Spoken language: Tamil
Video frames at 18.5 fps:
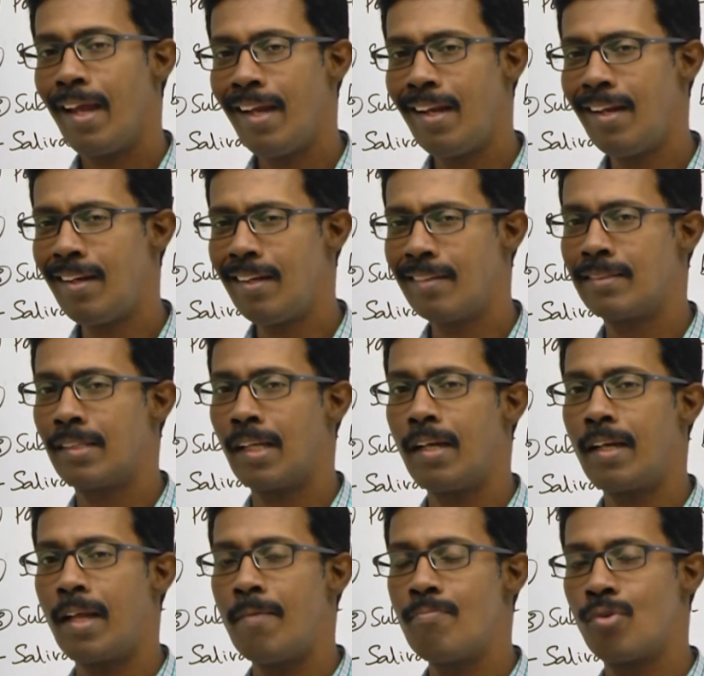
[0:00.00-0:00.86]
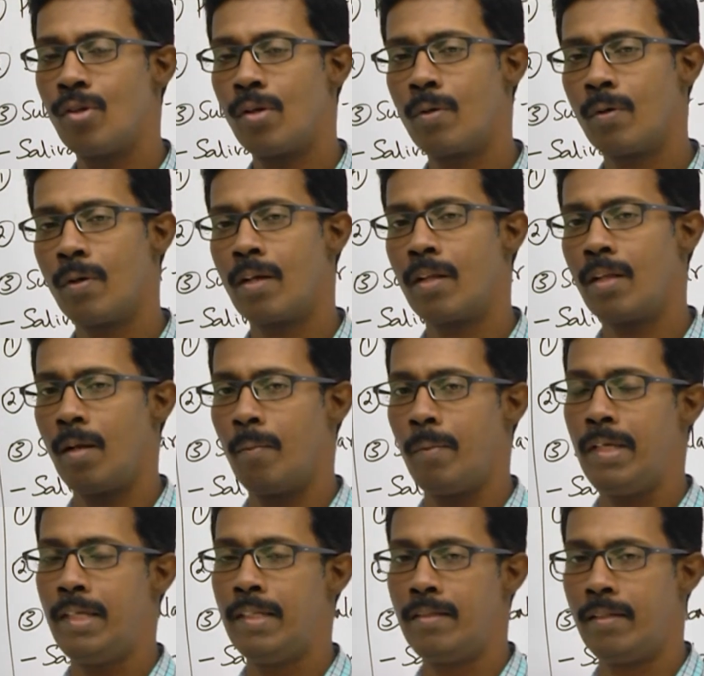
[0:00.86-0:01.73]
என்னென்ன செல் டைப்ஸ் இருக்குங்கிறத
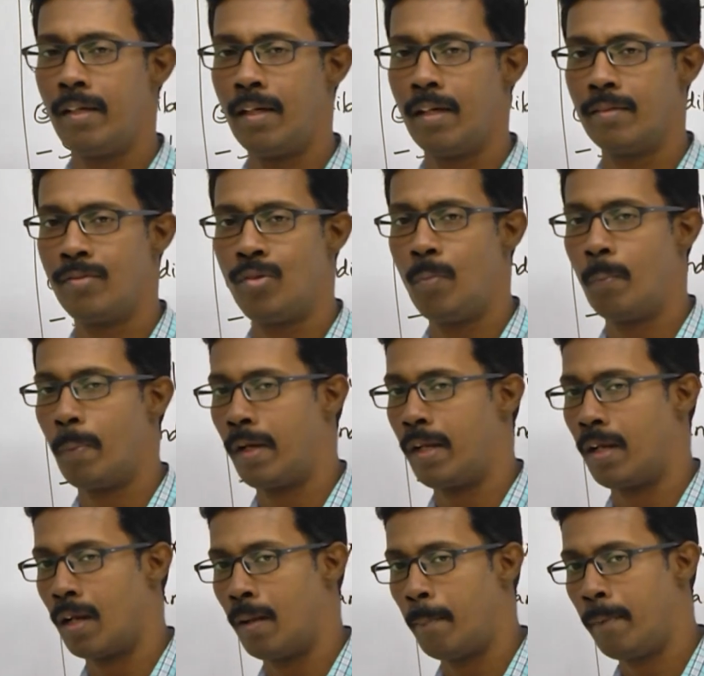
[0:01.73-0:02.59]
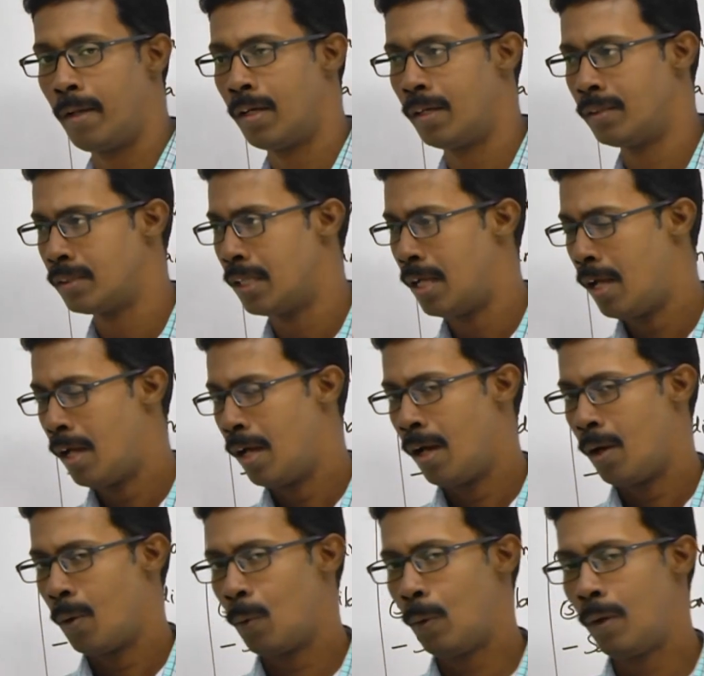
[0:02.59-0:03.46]
நம்ம ஈஸியாக அசியூம் பண்ணிடலாம் பிகாஸ்
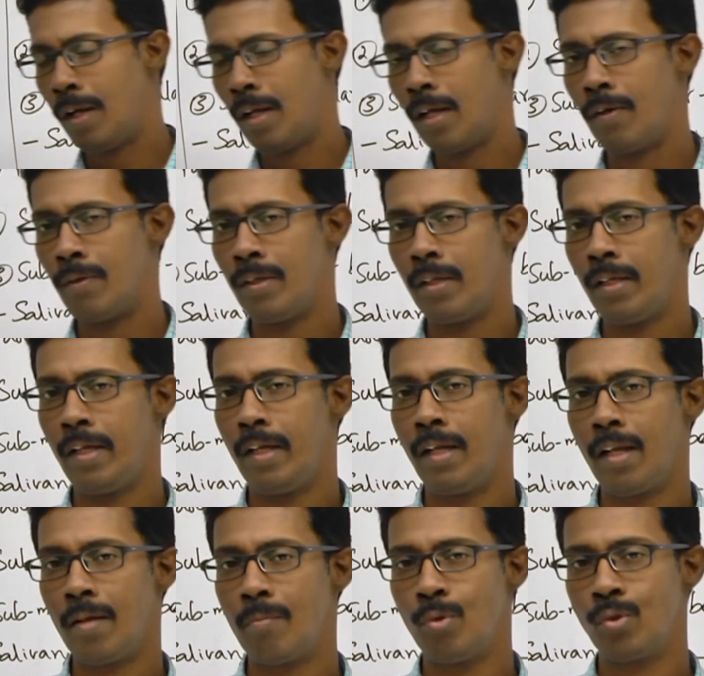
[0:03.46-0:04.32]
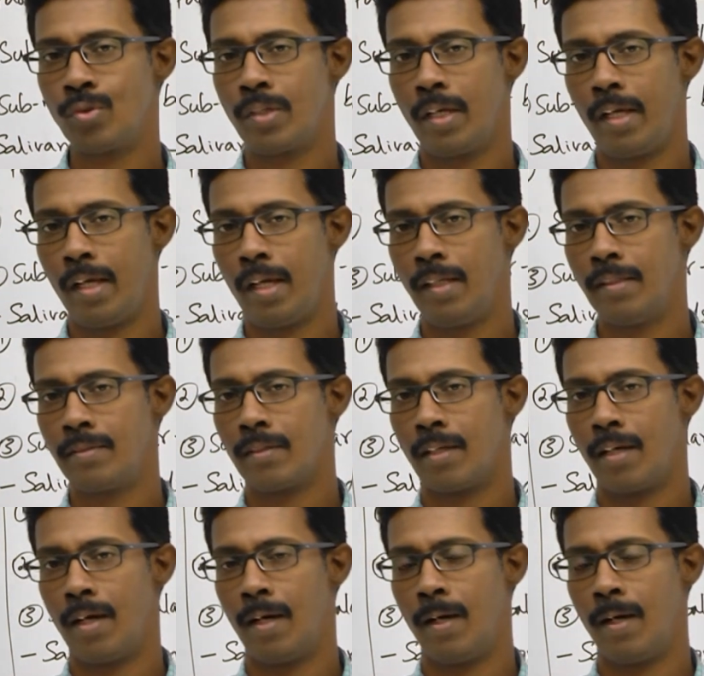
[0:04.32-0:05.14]
உள்ளே வந்து இன்னர்மோஸ்ட் லேயர் இஸ்